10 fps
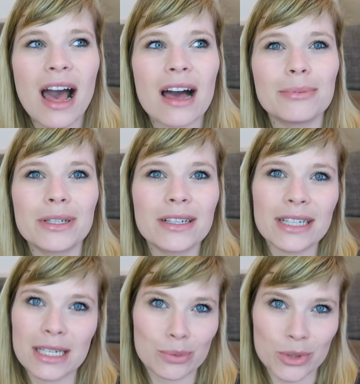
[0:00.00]

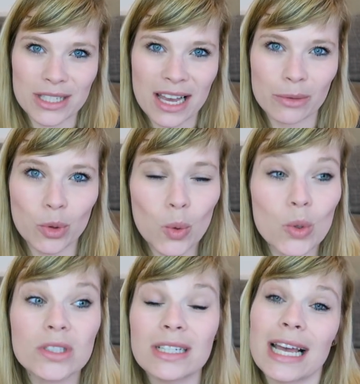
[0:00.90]
Aber ich muss sagen, im
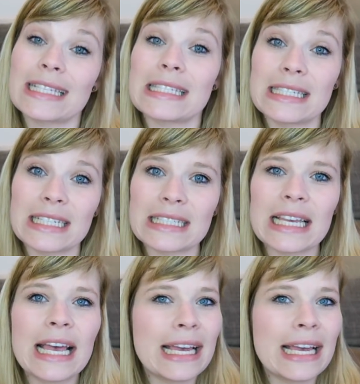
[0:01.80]
Großen und Ganzen ist das